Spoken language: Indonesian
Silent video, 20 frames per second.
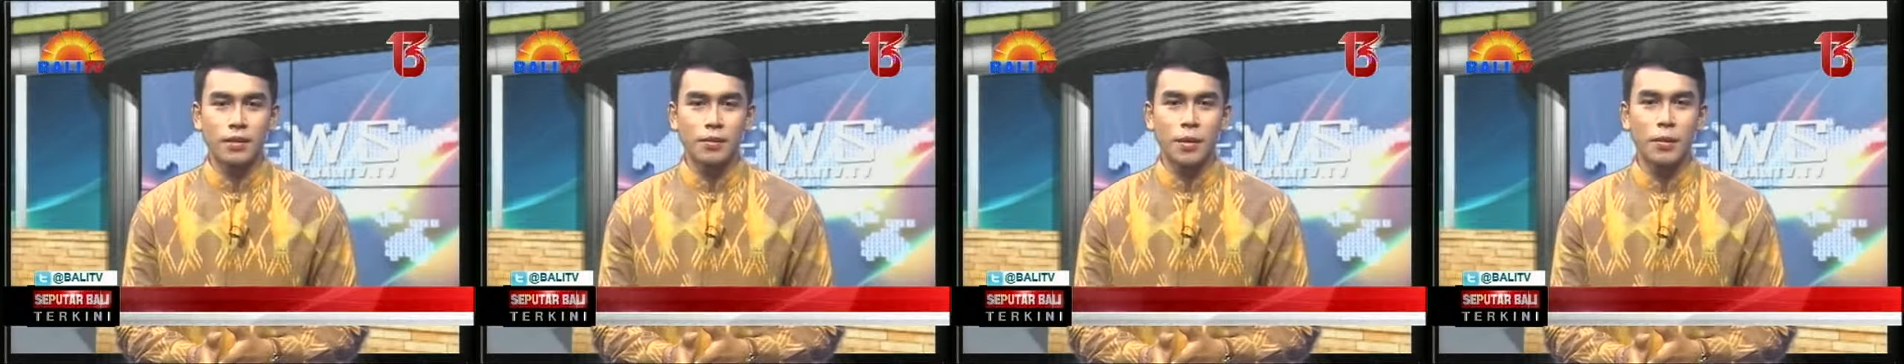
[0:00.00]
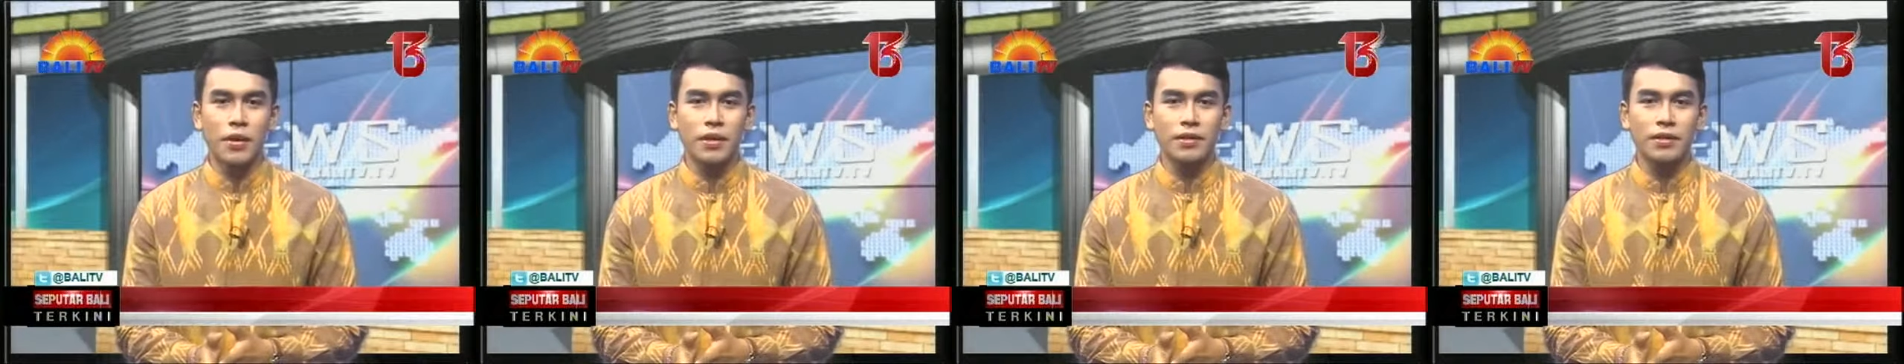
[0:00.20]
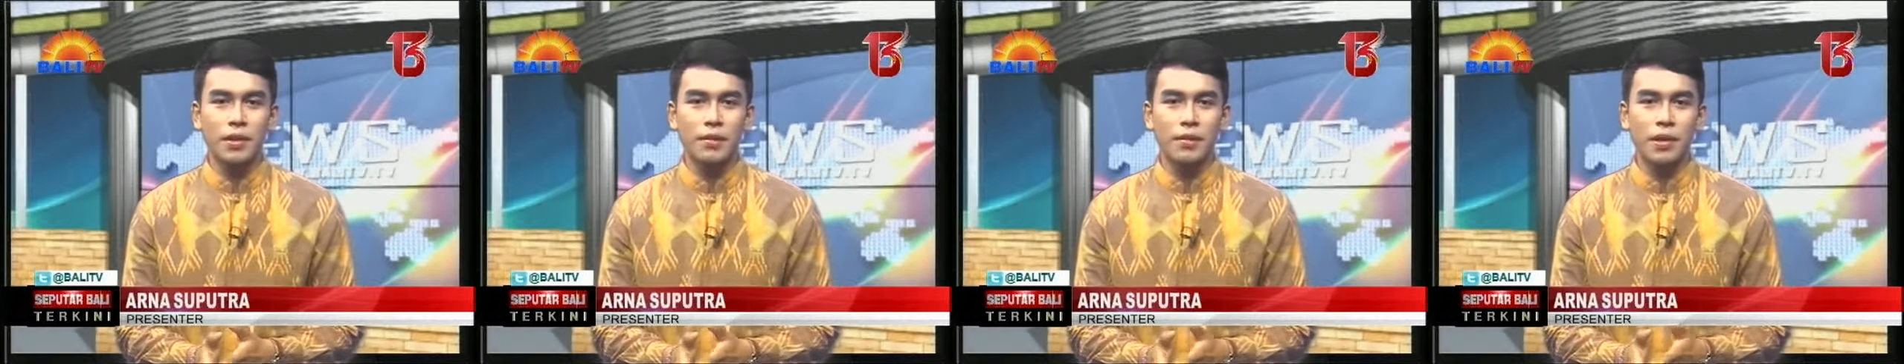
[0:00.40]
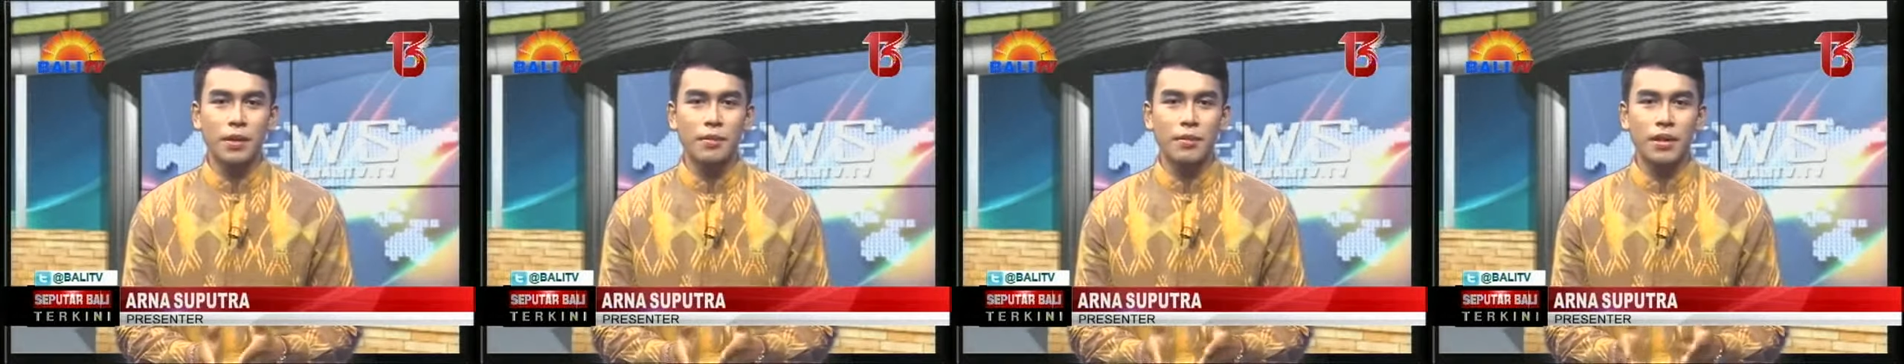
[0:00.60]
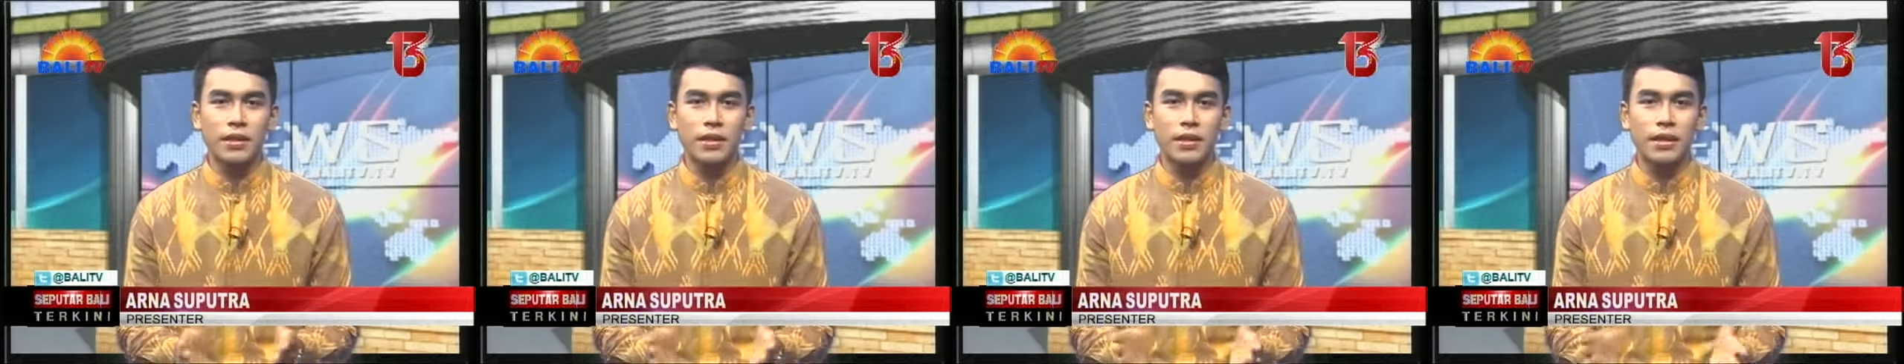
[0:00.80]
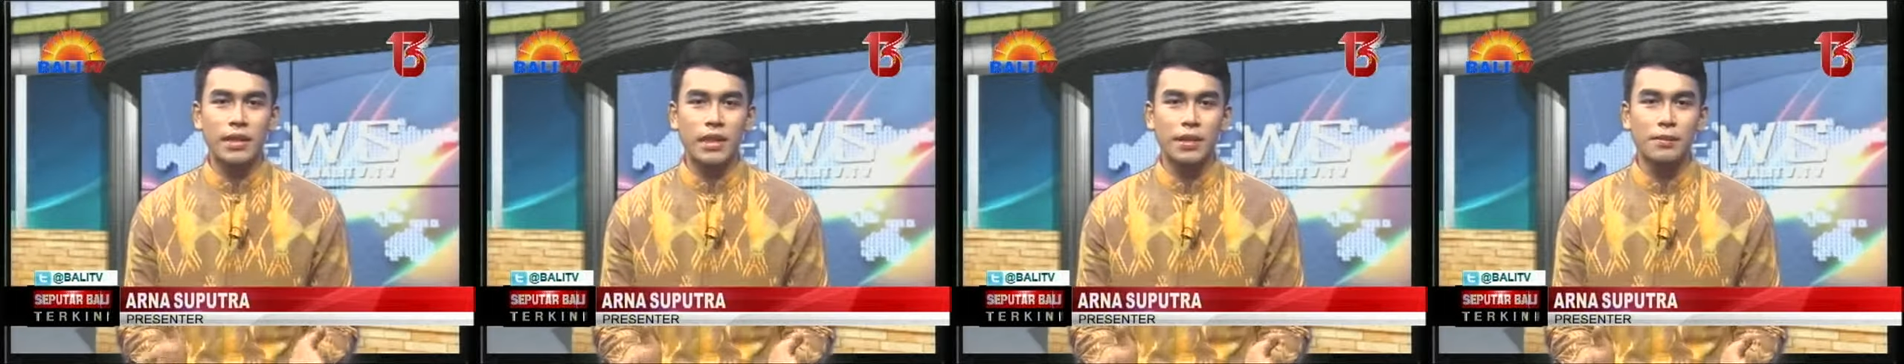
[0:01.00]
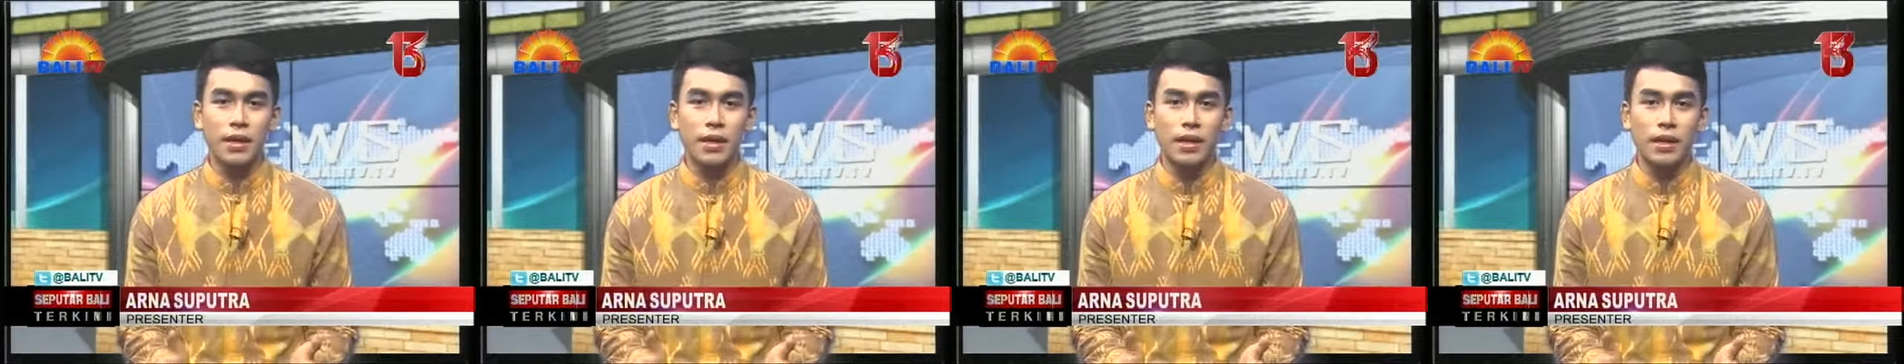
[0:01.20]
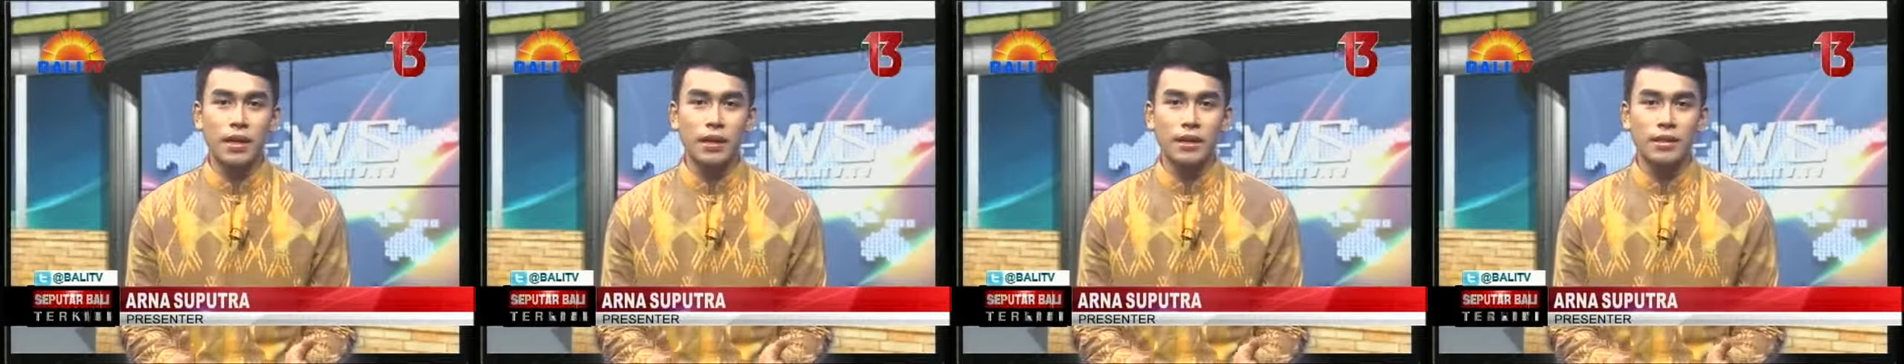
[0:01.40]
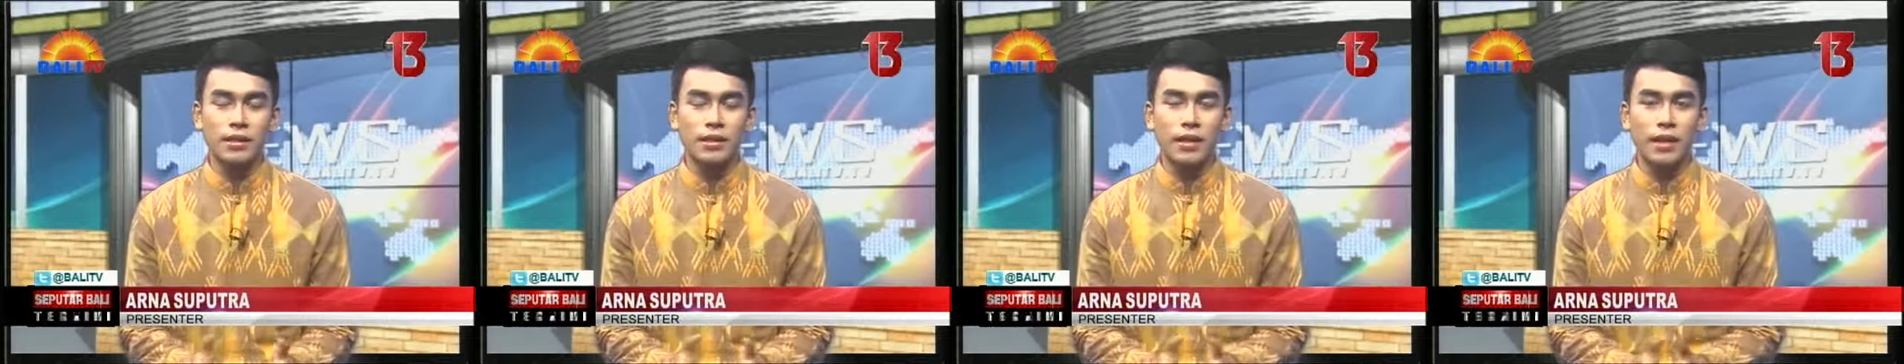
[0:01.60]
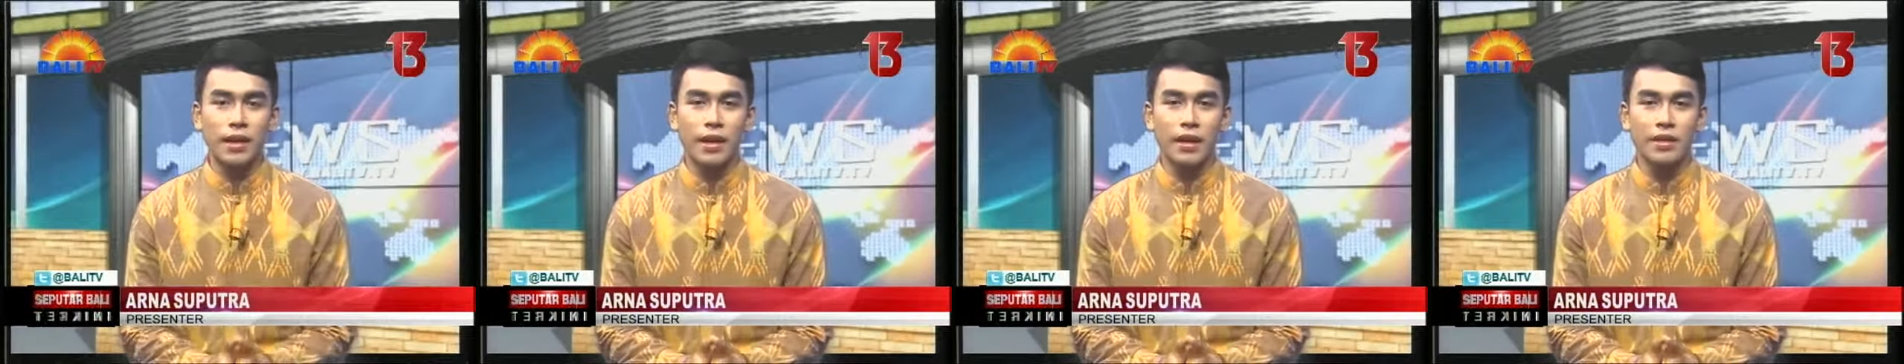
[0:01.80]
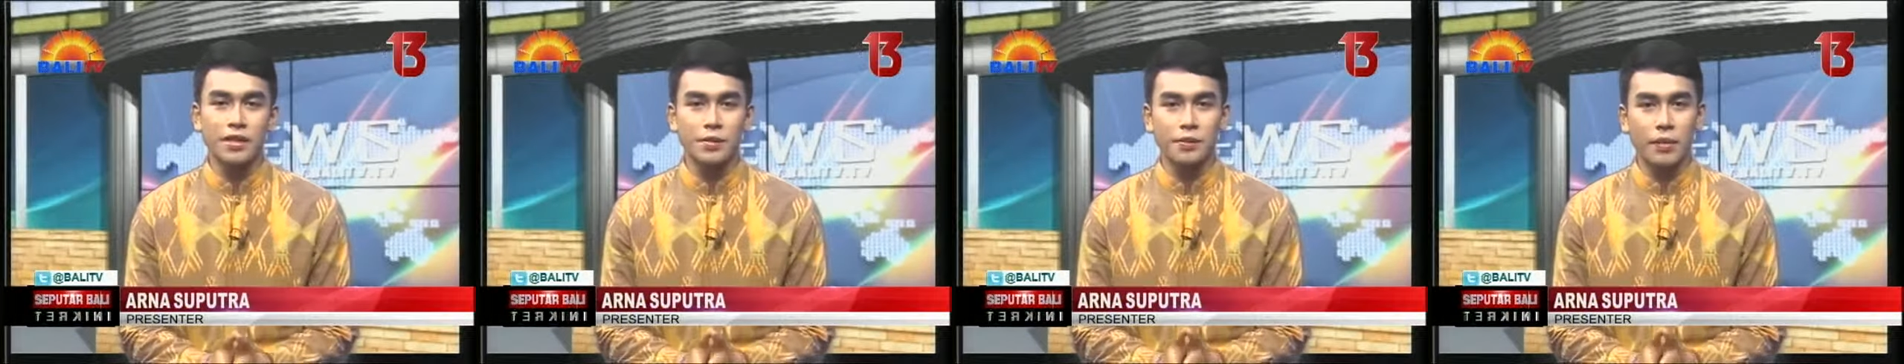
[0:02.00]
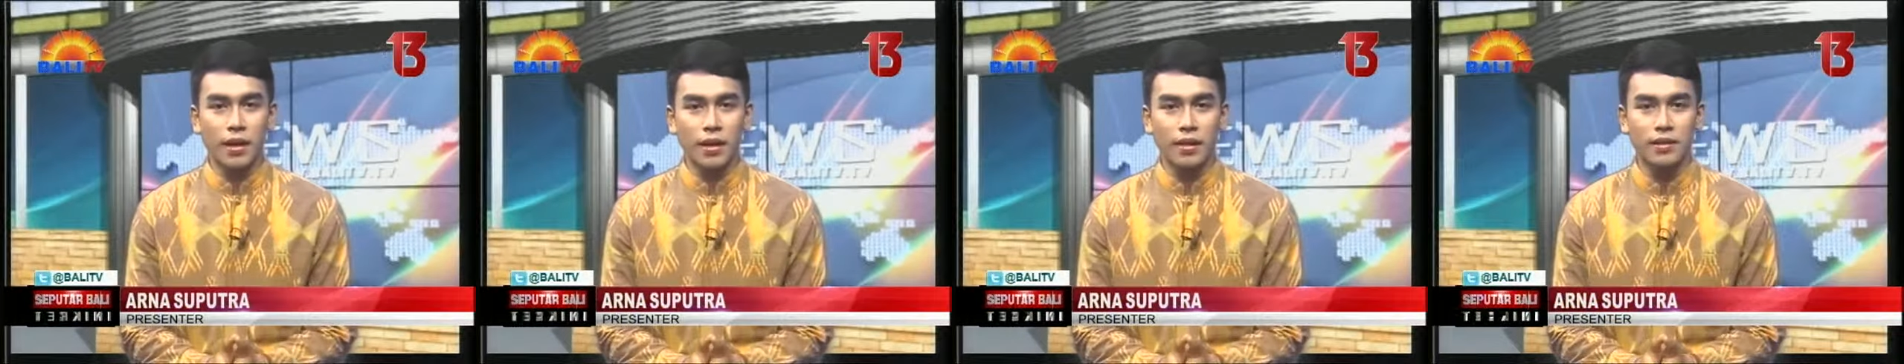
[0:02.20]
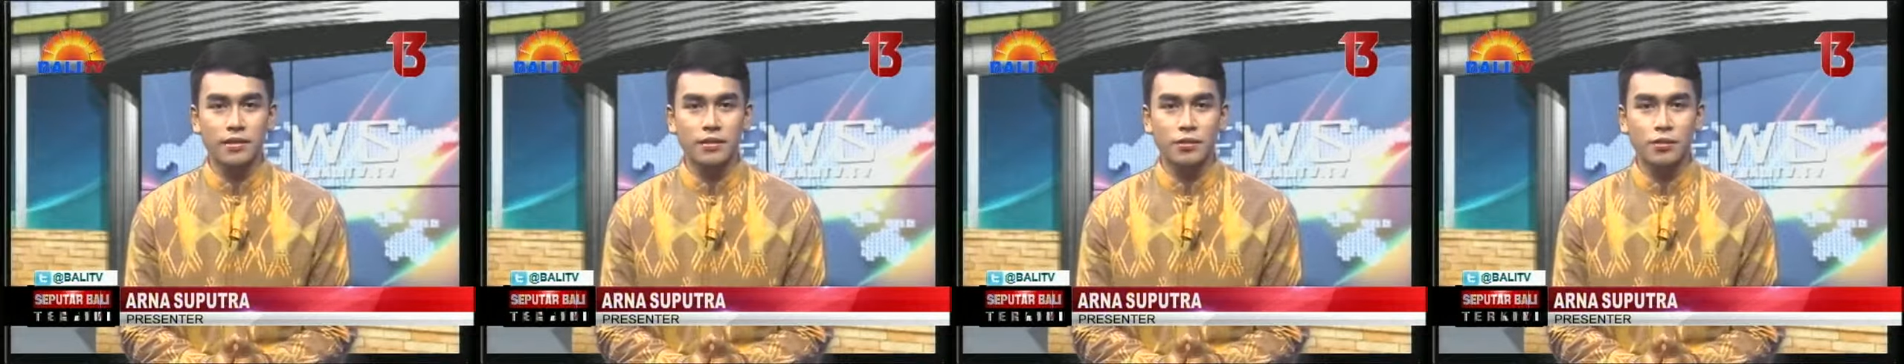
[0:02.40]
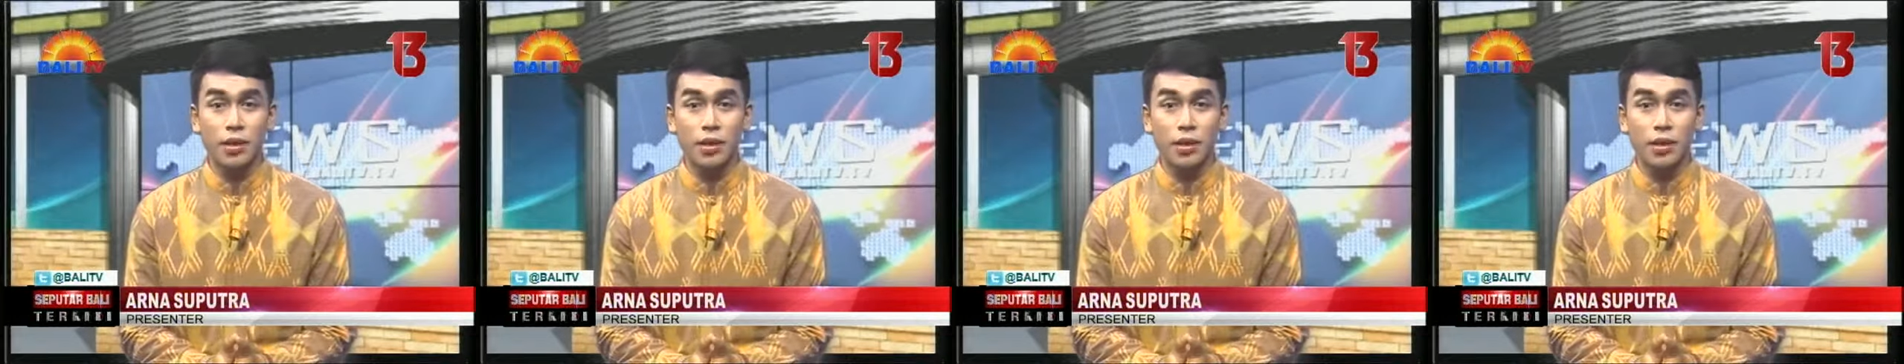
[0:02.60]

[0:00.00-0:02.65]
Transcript: Pemirsa menikmati ikan bakar di daerah Jimbaran